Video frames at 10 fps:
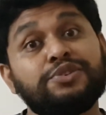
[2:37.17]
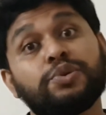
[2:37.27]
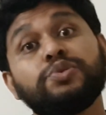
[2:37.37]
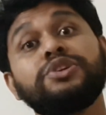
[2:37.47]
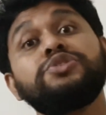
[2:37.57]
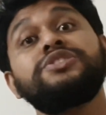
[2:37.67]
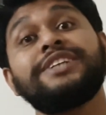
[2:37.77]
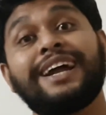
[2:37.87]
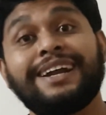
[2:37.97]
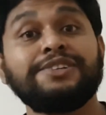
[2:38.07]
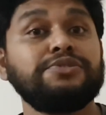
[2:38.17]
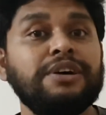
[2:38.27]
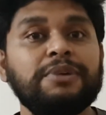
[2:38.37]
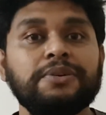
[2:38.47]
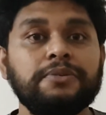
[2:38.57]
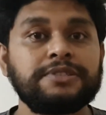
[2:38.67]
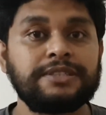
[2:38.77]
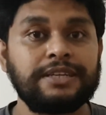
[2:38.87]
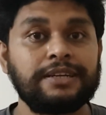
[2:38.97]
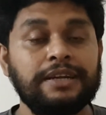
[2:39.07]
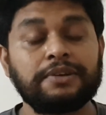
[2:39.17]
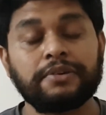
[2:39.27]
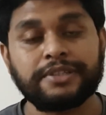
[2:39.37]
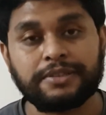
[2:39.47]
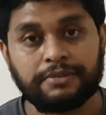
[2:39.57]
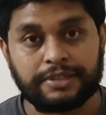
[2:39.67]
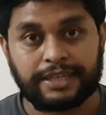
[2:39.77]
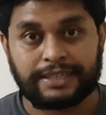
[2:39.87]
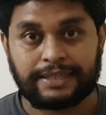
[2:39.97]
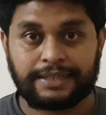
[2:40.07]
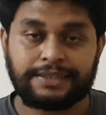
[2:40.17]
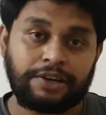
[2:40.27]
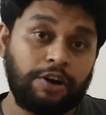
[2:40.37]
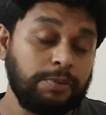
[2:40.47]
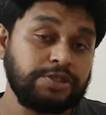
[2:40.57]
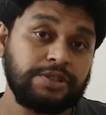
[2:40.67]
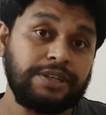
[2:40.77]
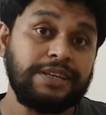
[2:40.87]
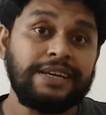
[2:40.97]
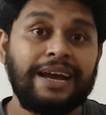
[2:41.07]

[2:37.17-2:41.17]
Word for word: নতুন কিছু জানার জন্য আমার কোর্সটির এই কন্টেন্টগুলো দেখে থাকেন তাহলে অবশ্যই